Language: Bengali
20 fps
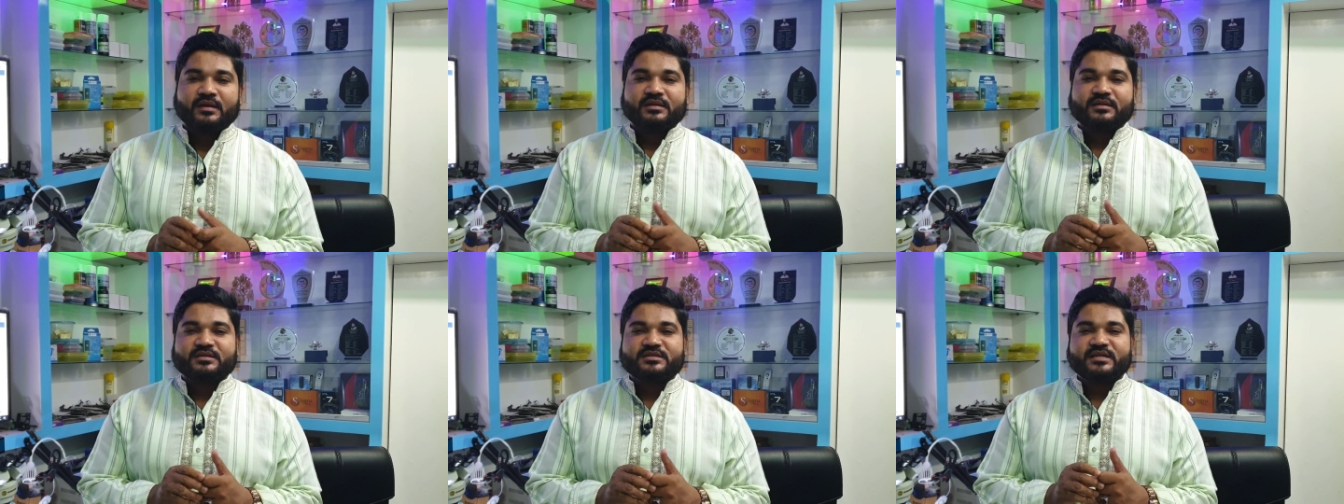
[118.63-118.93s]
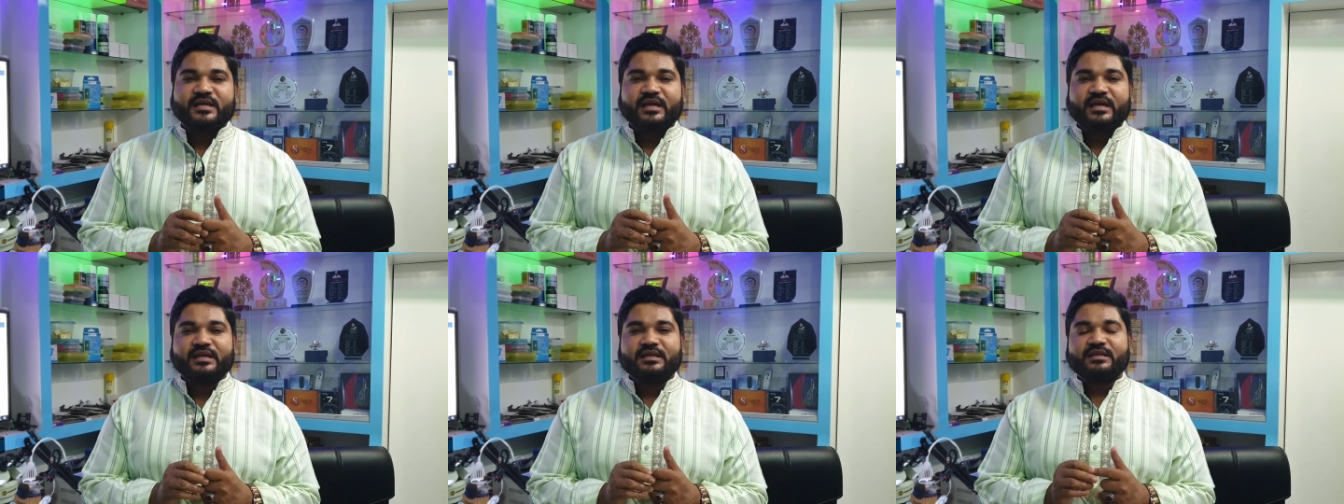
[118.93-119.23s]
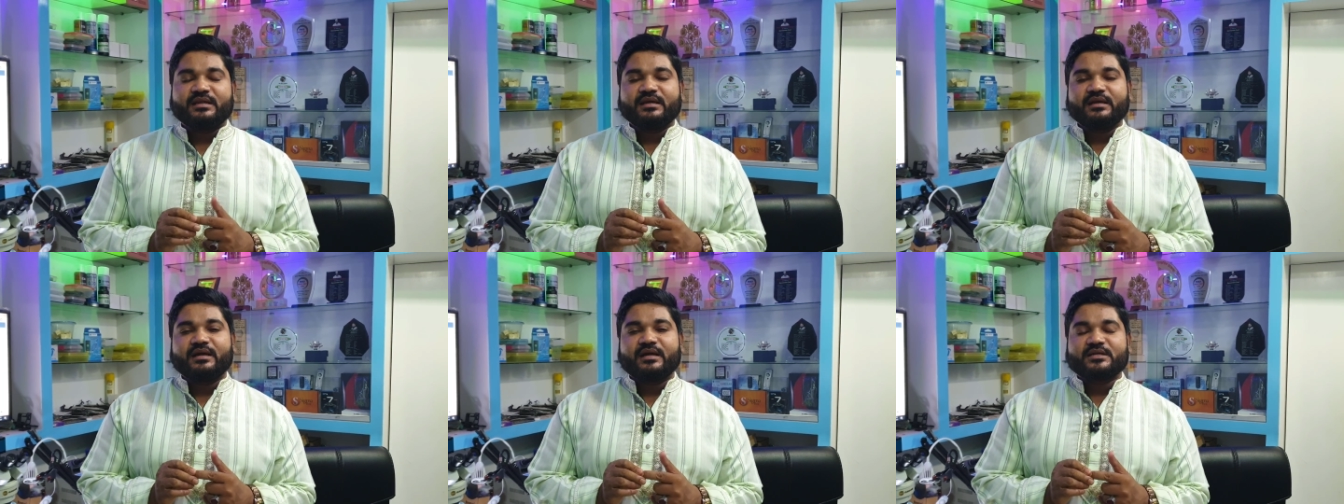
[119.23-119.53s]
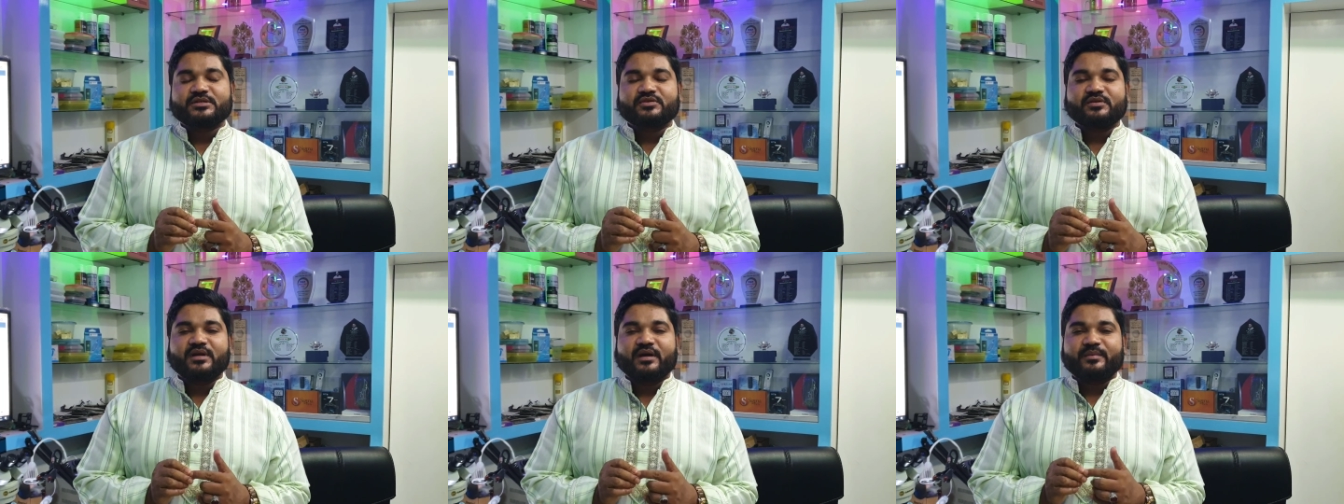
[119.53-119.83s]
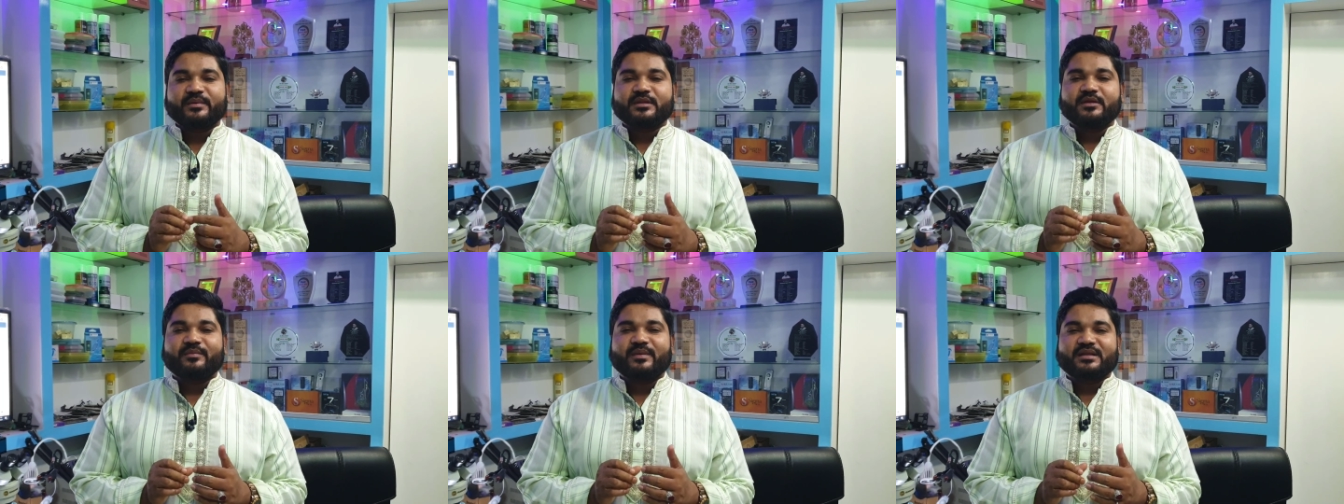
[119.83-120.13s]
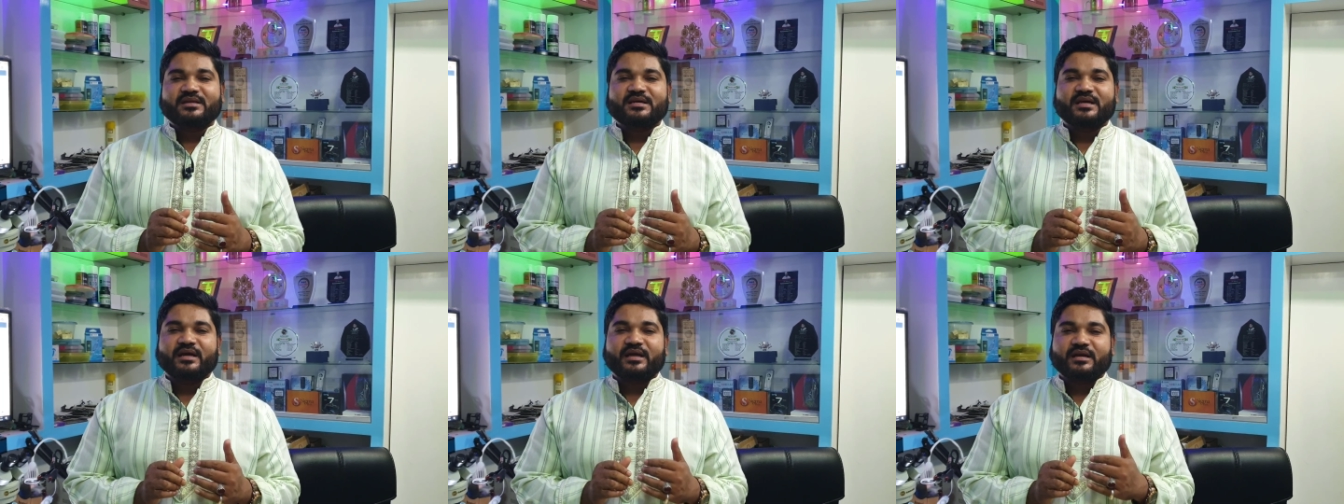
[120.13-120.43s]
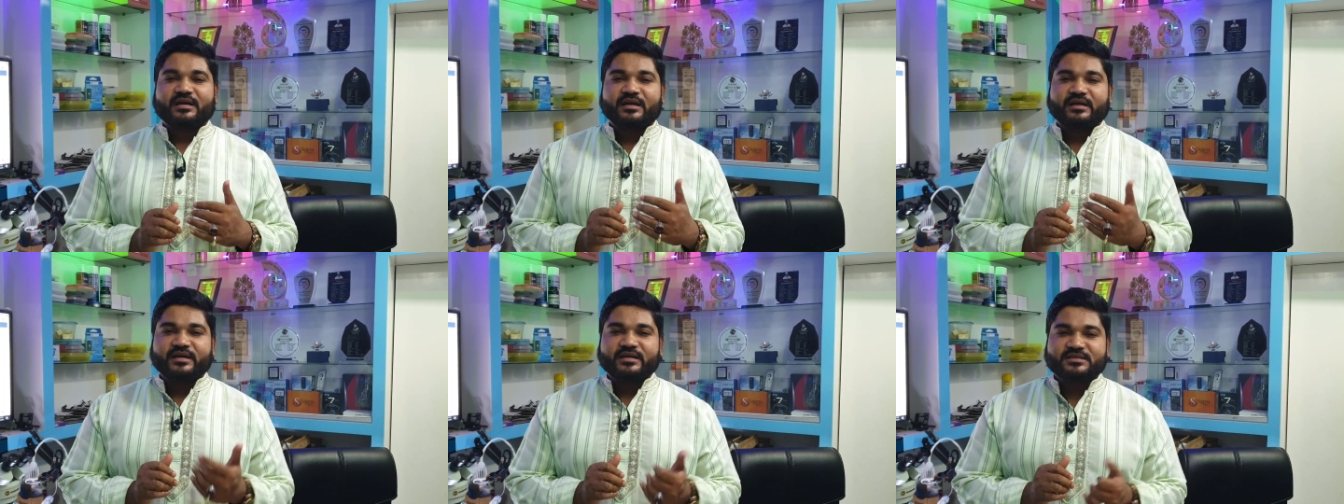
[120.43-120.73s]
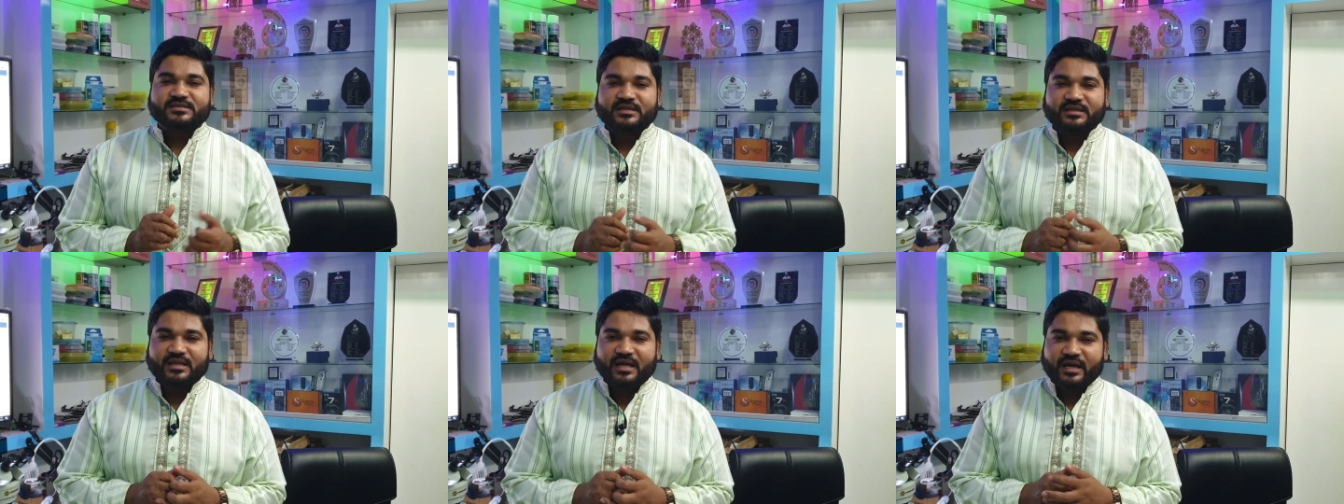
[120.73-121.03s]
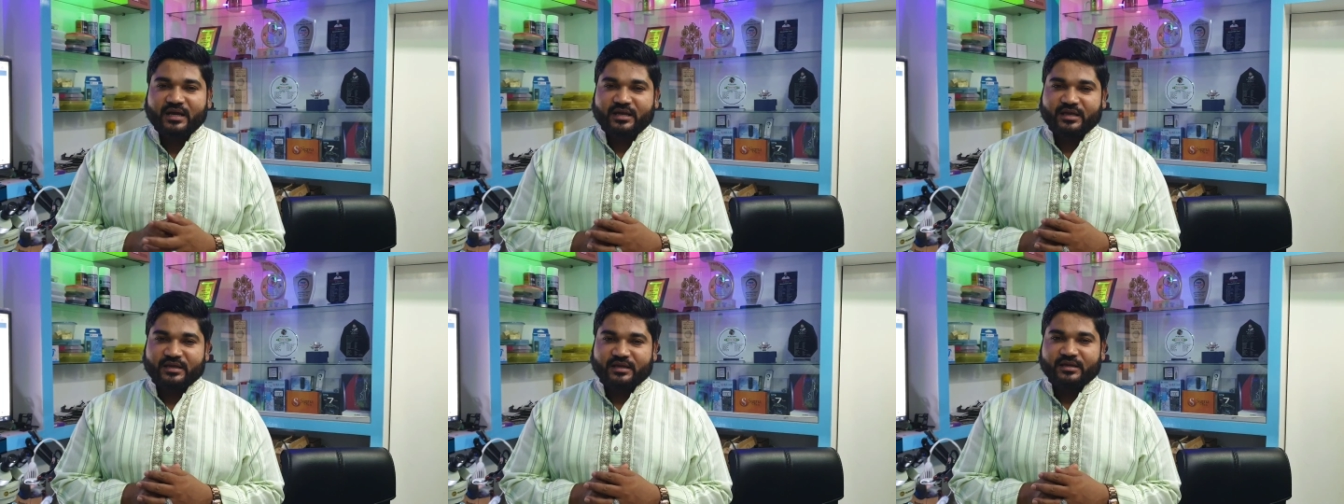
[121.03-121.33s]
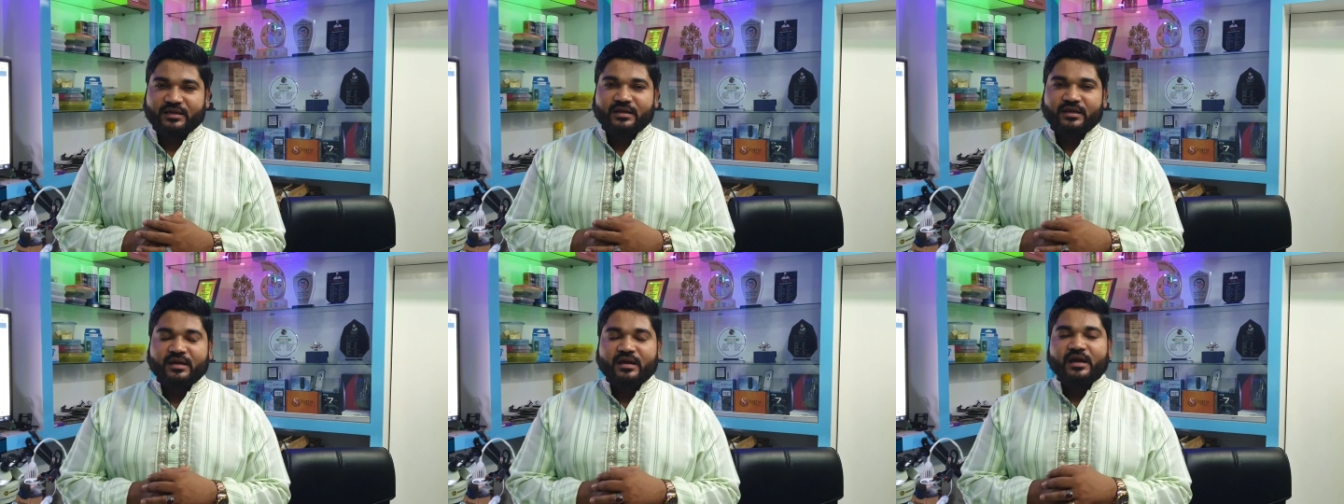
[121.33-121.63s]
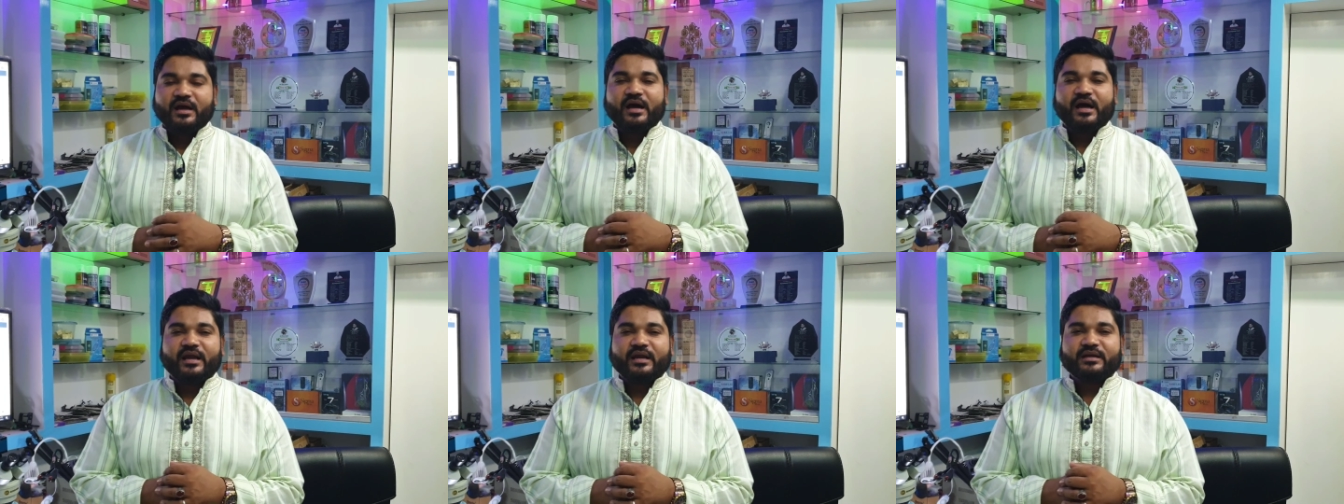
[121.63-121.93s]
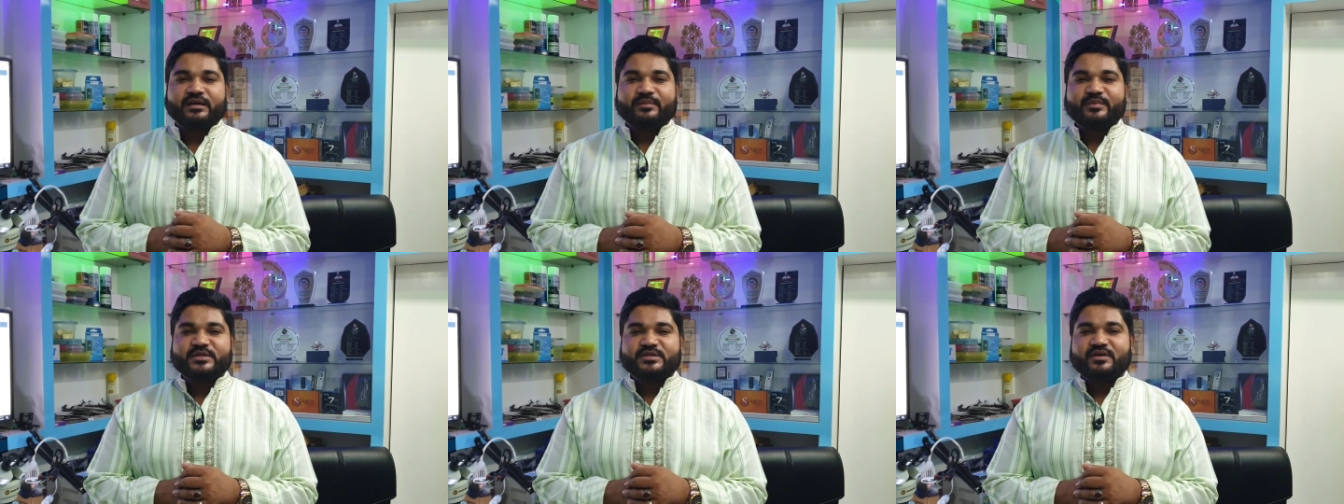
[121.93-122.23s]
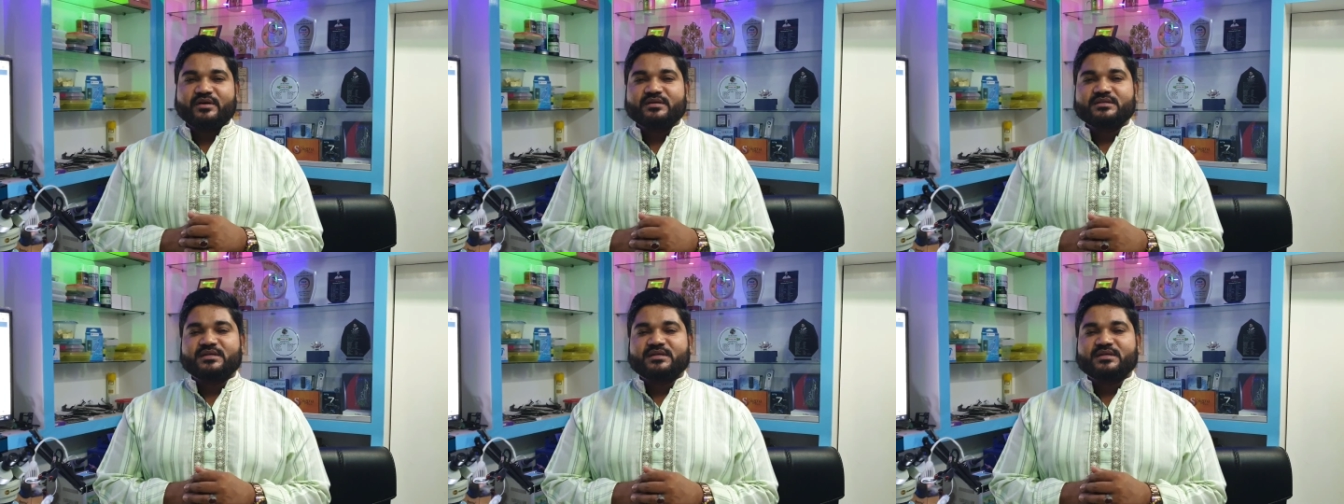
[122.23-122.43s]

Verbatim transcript: তো সেক্ষেত্রে আসলে আমাদের মাথায় একটা টেনশন থাকেই আর একটা বিষয়